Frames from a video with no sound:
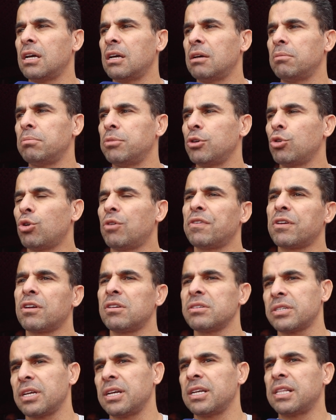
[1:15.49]
بيروح
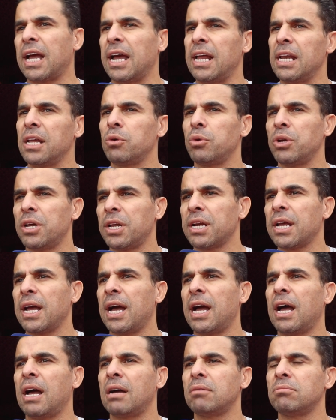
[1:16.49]
فرنسا يتعالج
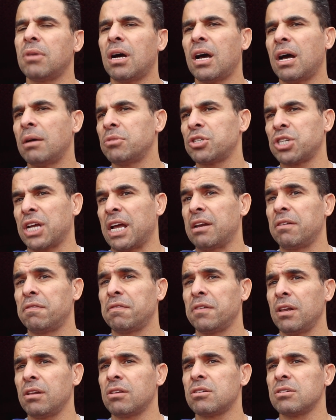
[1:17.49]
ويرجع ما مش
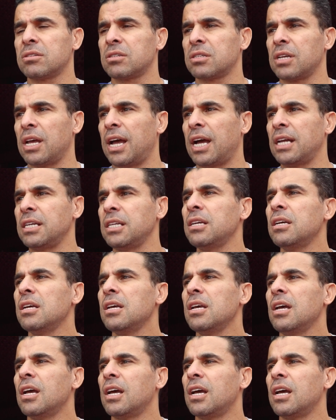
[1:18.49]
عارف ايه القصه يعني